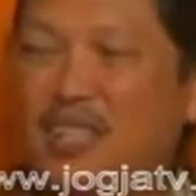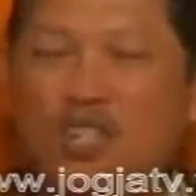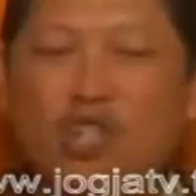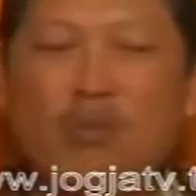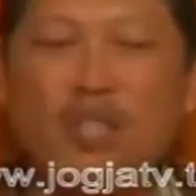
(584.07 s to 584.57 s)
ya
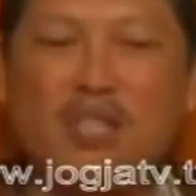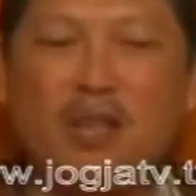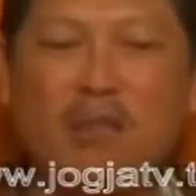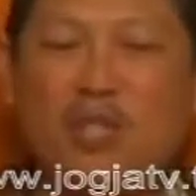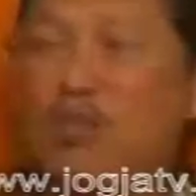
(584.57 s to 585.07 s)

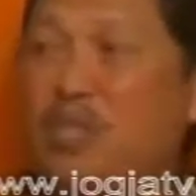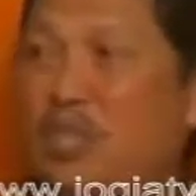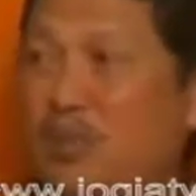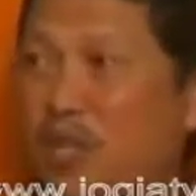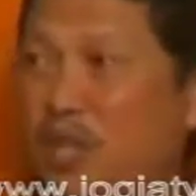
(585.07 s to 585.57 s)
community based
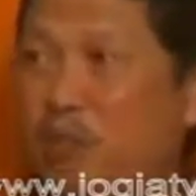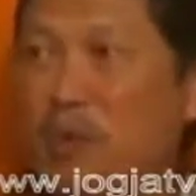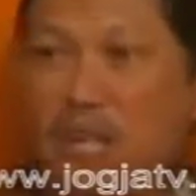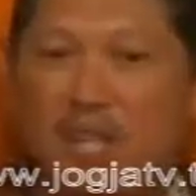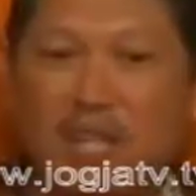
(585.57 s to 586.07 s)
tourism itu yeah.
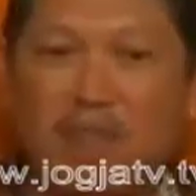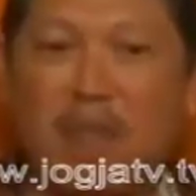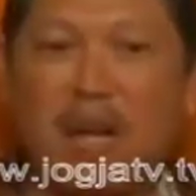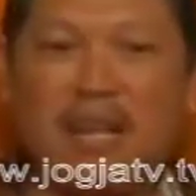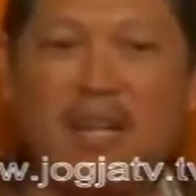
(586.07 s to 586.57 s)
banyak
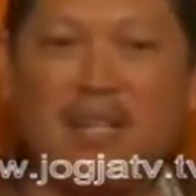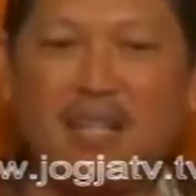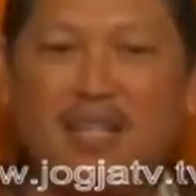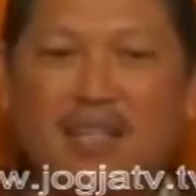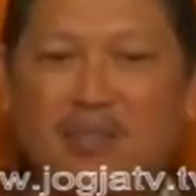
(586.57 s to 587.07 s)
dikembangkan
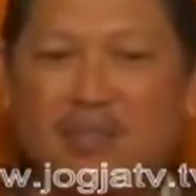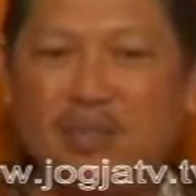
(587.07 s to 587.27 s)
dan itu